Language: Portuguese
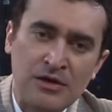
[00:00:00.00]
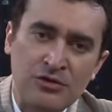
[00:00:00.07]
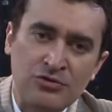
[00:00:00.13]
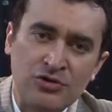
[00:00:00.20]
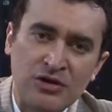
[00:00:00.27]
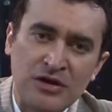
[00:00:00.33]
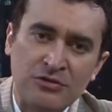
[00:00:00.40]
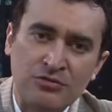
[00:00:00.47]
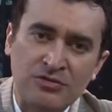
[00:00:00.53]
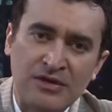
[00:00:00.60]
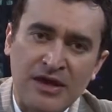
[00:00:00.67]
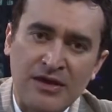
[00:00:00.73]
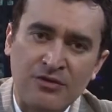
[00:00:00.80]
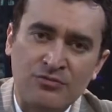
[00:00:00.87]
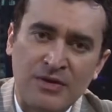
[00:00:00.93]
e o direito
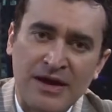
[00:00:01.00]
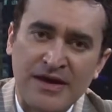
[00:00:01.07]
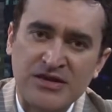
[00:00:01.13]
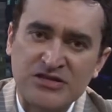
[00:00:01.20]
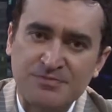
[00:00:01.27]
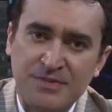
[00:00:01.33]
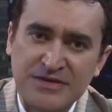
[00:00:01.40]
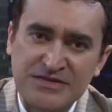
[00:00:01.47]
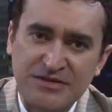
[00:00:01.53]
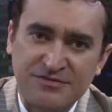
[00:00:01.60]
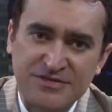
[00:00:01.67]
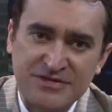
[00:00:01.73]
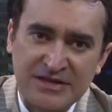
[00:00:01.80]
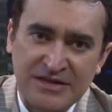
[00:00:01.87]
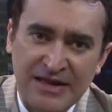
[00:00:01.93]
tem uma
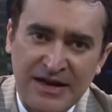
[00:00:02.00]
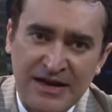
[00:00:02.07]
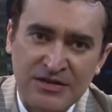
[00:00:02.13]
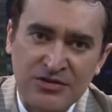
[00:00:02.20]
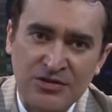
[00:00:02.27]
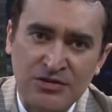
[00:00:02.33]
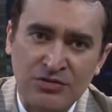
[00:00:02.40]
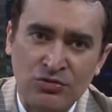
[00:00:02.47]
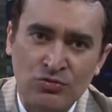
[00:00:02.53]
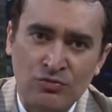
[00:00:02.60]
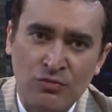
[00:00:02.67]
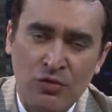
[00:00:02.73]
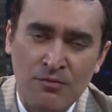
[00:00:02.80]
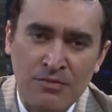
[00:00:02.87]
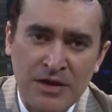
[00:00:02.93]
especificidade no
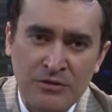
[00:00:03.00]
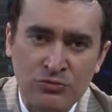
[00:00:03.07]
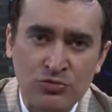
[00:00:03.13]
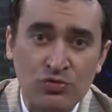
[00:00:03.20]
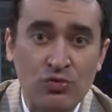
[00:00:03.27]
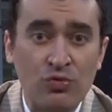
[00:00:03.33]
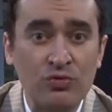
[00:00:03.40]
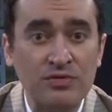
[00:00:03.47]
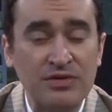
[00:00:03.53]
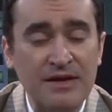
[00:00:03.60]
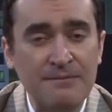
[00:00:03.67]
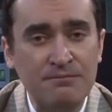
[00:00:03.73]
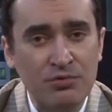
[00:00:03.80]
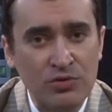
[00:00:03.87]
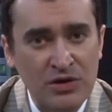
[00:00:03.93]
momento
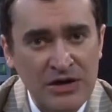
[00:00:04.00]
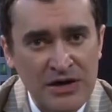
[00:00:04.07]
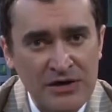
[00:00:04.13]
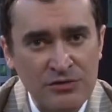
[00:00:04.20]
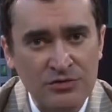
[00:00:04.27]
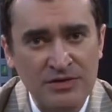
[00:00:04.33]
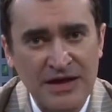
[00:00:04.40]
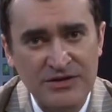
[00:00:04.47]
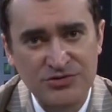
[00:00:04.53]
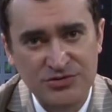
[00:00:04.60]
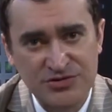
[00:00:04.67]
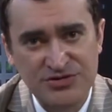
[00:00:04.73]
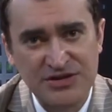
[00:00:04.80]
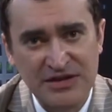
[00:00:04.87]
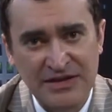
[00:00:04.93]
contemporâneo das
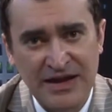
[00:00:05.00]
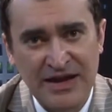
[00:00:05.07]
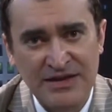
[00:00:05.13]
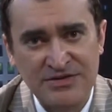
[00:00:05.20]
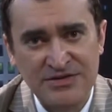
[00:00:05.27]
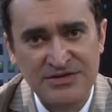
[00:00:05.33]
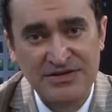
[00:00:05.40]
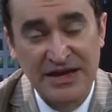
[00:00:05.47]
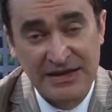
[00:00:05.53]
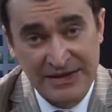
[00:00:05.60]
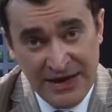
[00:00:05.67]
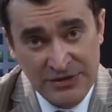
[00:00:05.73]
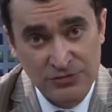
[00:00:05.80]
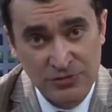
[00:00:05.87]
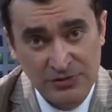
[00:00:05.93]
sociedades, na
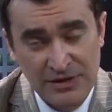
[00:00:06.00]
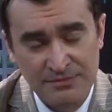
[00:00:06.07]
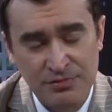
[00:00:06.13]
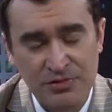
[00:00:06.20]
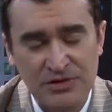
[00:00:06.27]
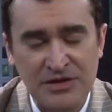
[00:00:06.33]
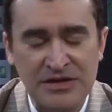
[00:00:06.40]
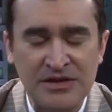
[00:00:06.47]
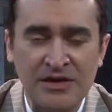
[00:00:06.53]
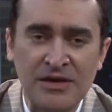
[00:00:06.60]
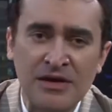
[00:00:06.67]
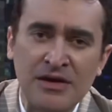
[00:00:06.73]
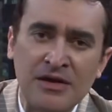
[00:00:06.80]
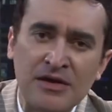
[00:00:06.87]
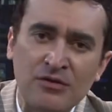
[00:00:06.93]
idade contemporânea,
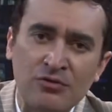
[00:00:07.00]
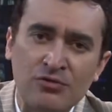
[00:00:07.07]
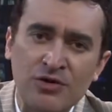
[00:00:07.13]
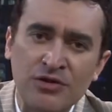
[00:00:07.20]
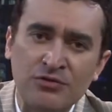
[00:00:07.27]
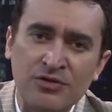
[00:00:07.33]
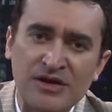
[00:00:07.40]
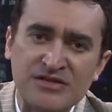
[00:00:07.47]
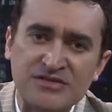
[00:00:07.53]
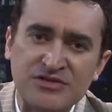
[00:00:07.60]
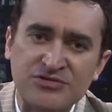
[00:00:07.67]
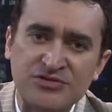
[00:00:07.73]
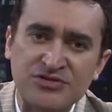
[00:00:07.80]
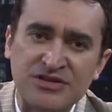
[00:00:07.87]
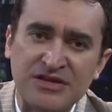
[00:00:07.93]
quando
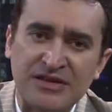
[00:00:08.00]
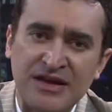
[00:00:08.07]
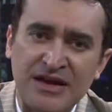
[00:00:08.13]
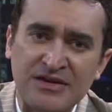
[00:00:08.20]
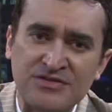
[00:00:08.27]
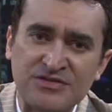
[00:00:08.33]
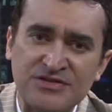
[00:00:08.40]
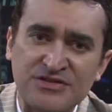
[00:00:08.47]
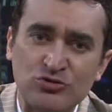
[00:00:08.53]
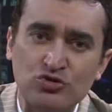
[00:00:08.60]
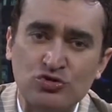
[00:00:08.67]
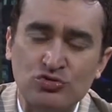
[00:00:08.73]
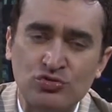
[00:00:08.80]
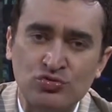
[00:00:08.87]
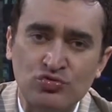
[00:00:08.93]
estas sociedades se
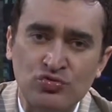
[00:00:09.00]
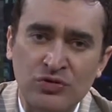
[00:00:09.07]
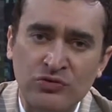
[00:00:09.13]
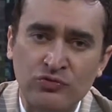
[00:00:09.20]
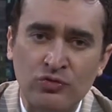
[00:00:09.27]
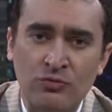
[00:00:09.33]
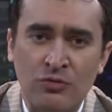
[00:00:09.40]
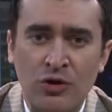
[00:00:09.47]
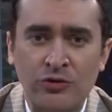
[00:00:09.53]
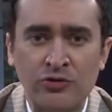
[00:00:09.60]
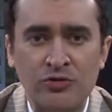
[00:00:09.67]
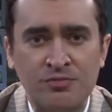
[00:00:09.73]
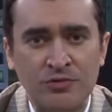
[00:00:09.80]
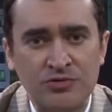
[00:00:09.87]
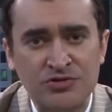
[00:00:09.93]
estruturam no
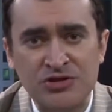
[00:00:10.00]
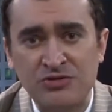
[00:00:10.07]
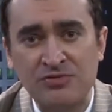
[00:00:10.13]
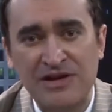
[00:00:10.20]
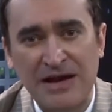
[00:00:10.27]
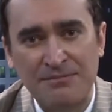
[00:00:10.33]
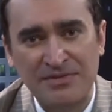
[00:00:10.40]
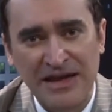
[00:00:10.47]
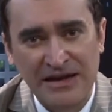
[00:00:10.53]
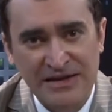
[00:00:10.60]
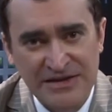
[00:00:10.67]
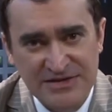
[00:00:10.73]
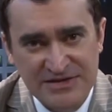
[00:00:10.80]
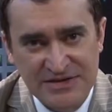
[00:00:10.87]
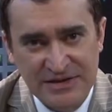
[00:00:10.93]
modo de produção
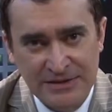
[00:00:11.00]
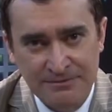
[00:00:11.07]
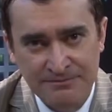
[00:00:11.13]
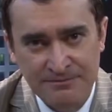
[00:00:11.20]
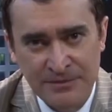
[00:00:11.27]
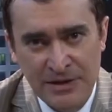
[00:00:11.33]
capitalista